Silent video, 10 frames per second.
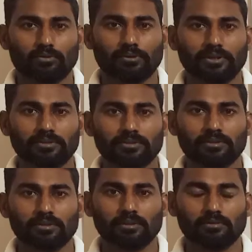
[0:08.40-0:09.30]
फ्रेंड्स
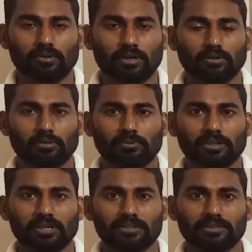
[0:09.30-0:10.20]
वेलकम टू वन
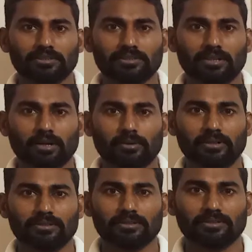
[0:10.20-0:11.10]
क्लासेस अब हम
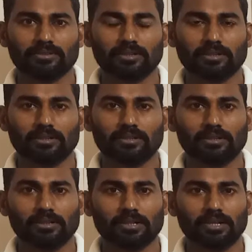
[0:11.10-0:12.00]
डिस्कस कर रहे थे
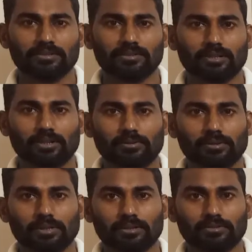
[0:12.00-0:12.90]
क्लास 11
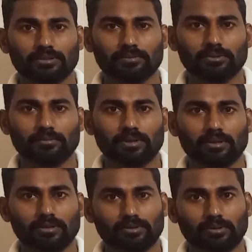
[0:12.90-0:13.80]
का चैप्टर नंबर
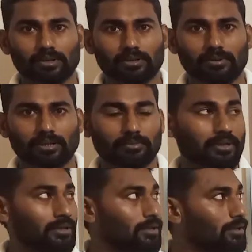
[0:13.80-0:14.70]
12 के बारे में
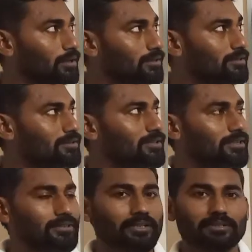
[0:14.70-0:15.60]
जिसकी
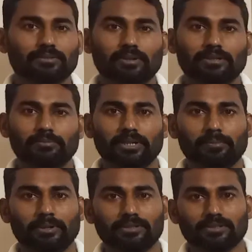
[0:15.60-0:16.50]
एक्सरसाइज ट्वेल्थ बी
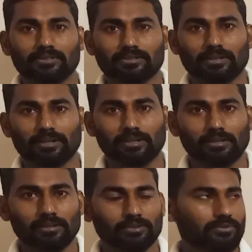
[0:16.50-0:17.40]
अपन डिस्कस करेंगे
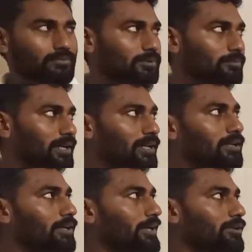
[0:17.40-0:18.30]
तो सबसे
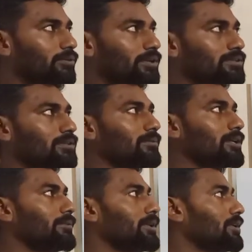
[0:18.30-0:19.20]
पहले इंट्रोडक्शन के बारे
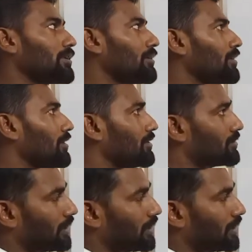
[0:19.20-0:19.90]
में देखिए